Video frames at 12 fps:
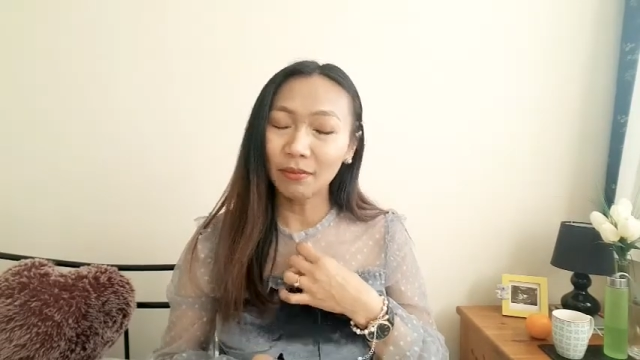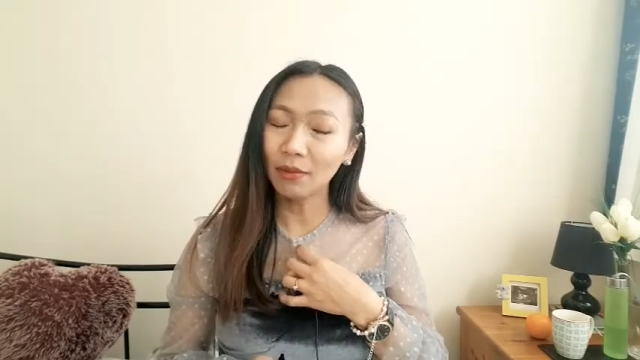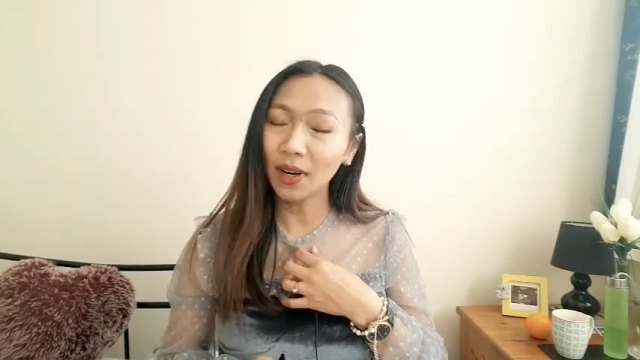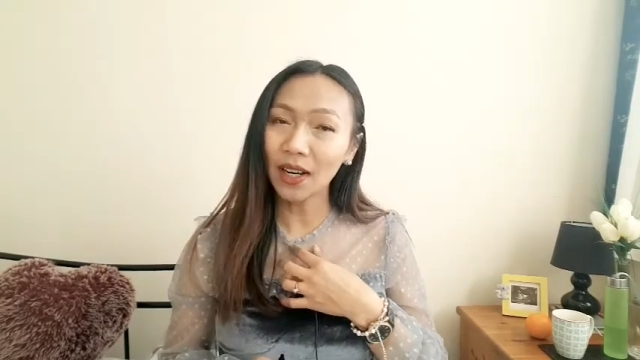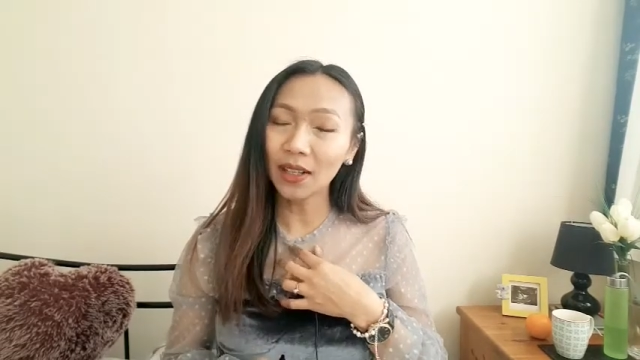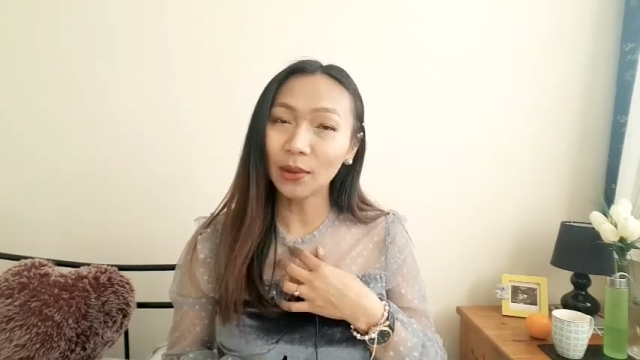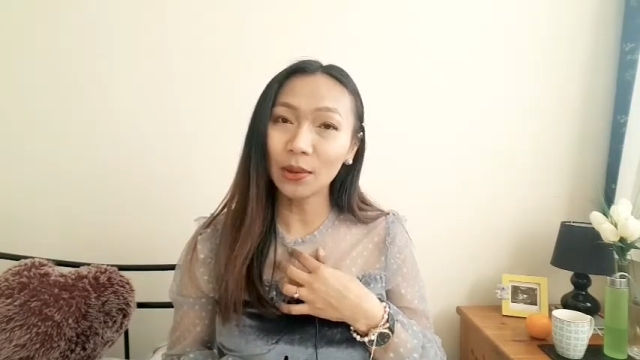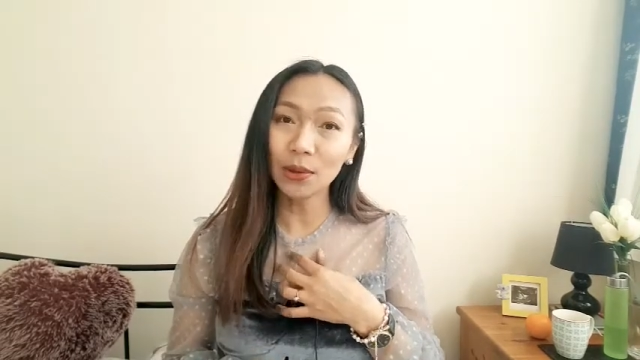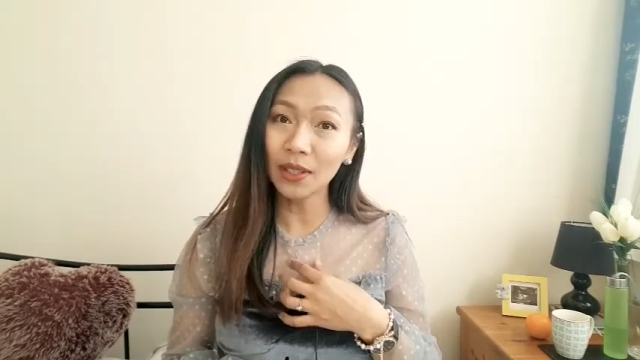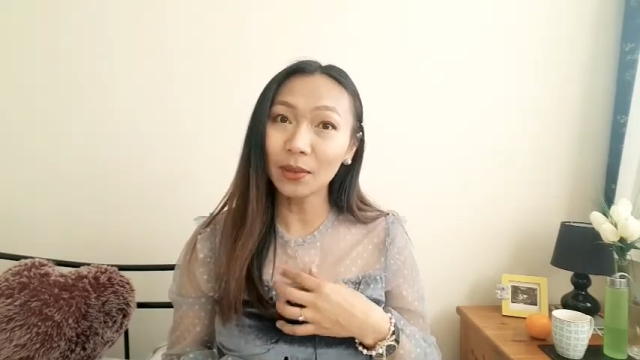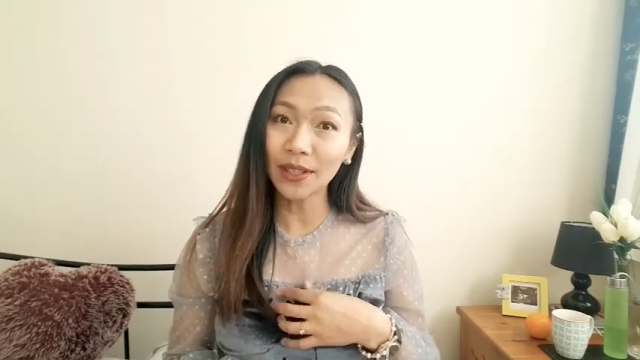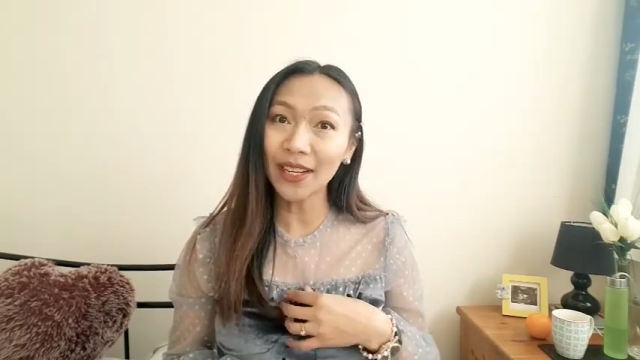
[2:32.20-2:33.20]
ว่ารู้
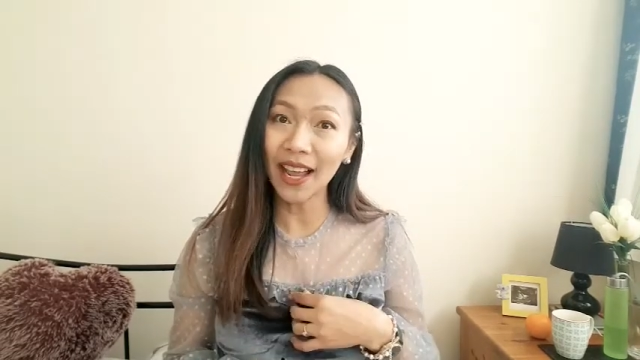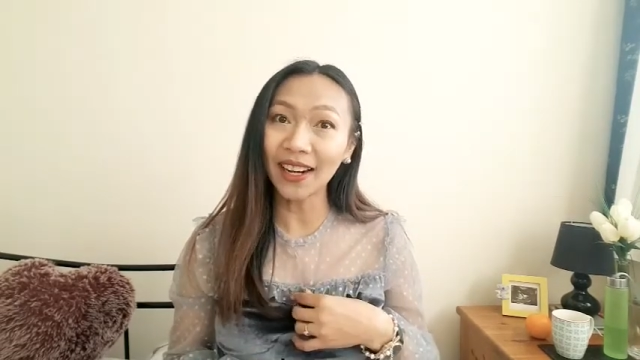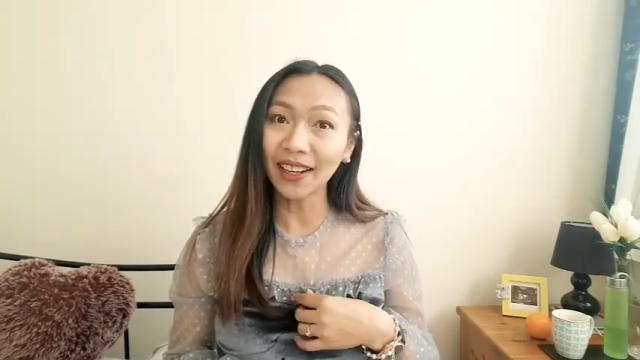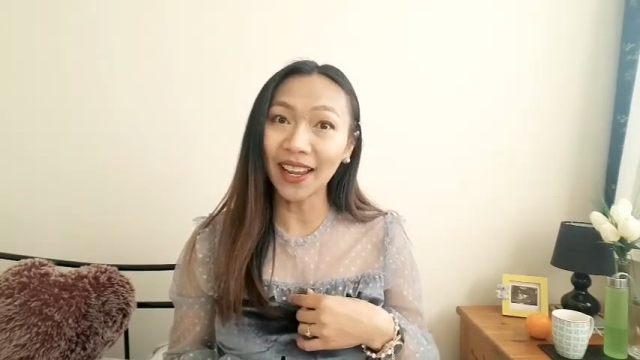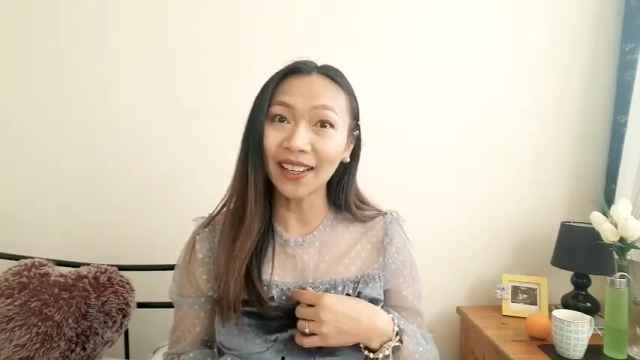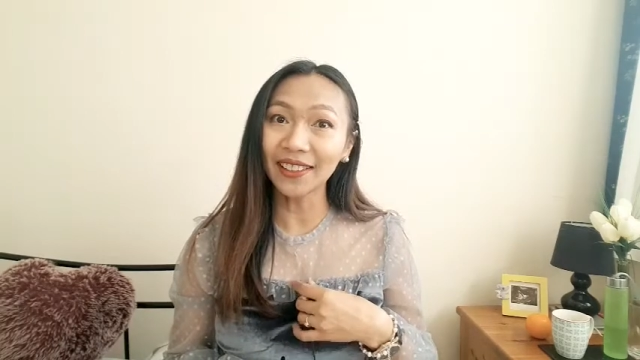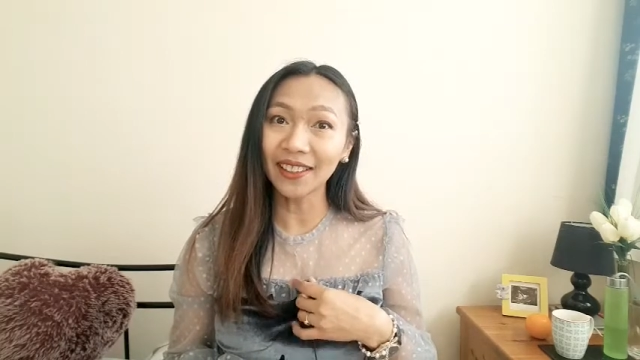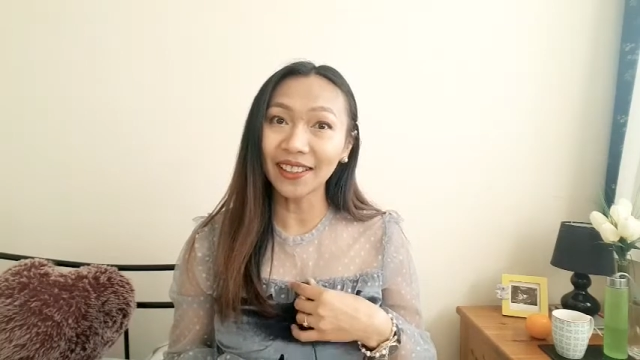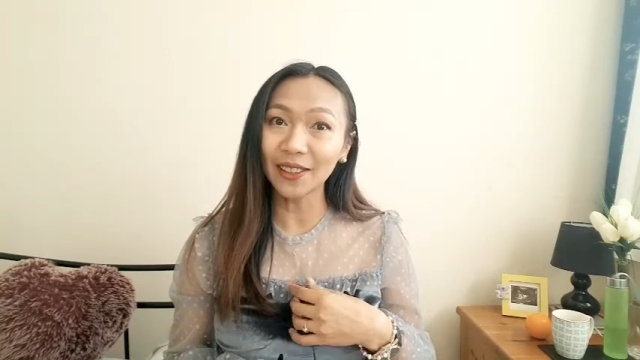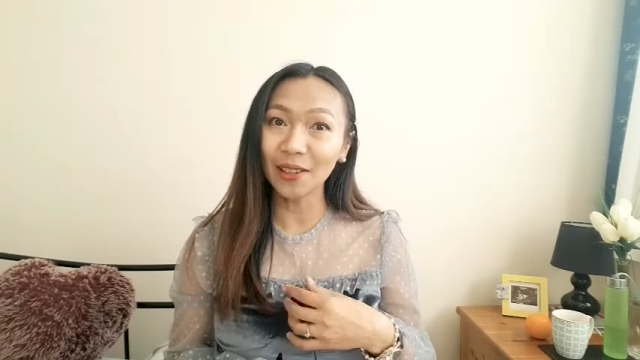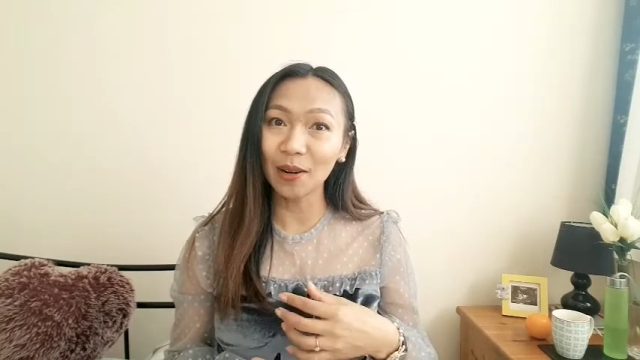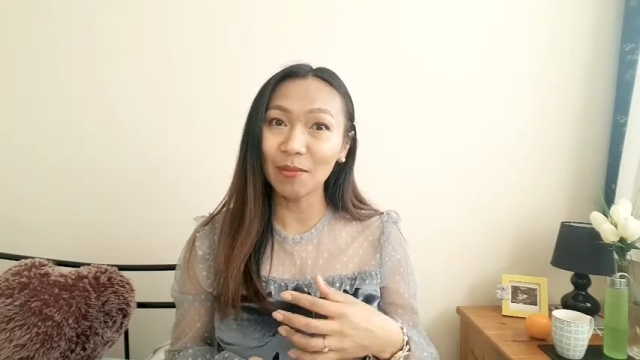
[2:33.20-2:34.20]
เลยว่านางแรงเยอะ
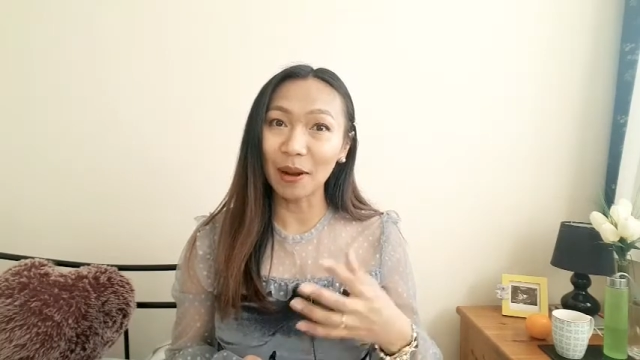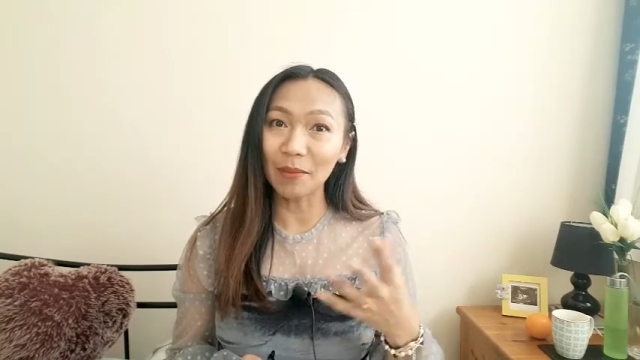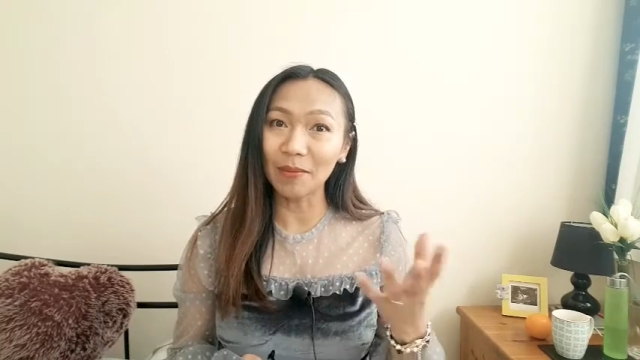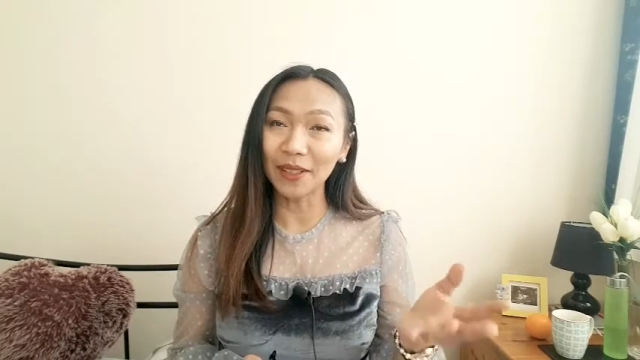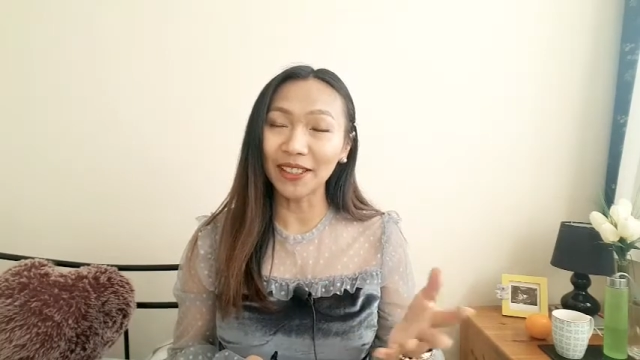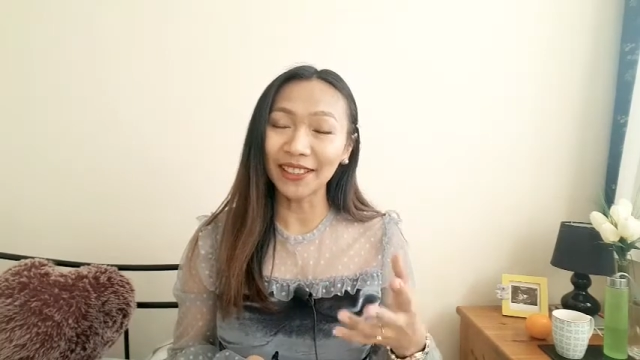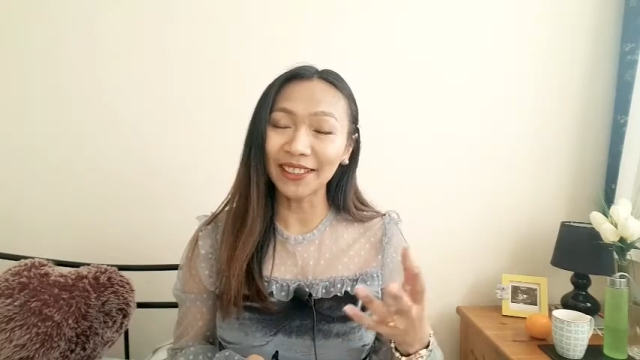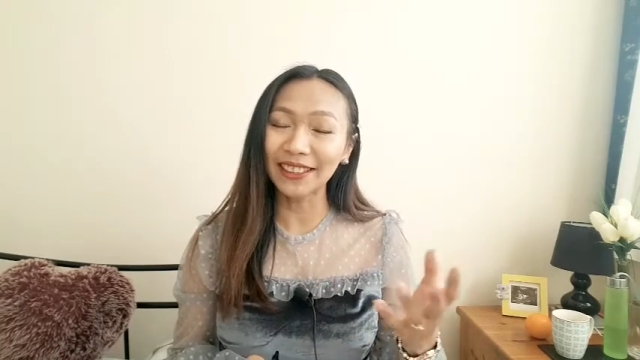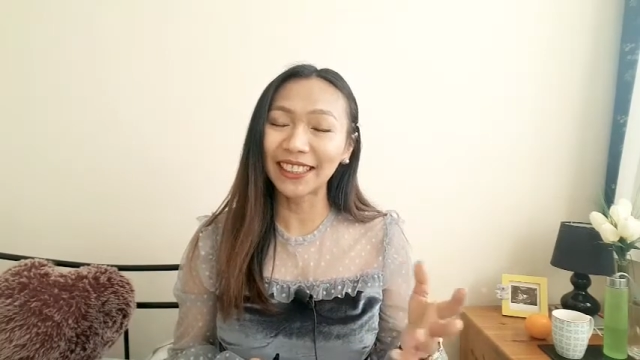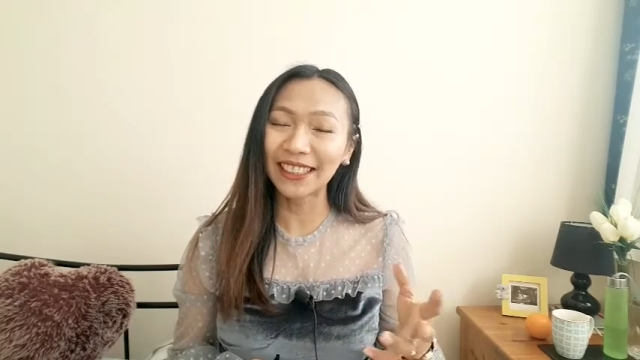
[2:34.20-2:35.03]
แล้วก็แบบเออ